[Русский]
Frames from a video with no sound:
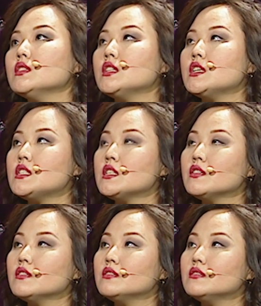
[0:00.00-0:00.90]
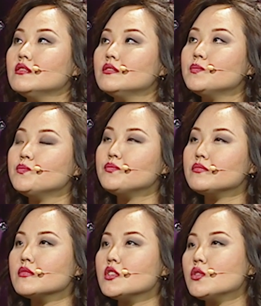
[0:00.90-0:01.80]
Если
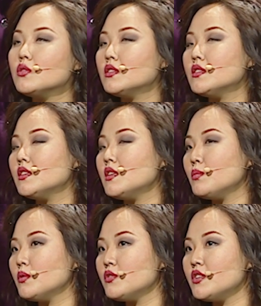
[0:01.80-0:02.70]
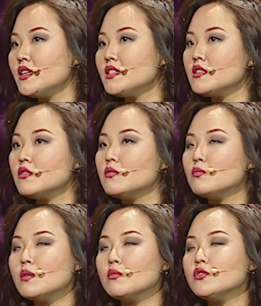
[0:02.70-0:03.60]
что-то где-то не получается,
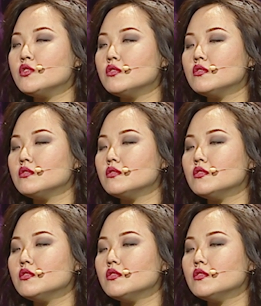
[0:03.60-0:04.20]
мама очень,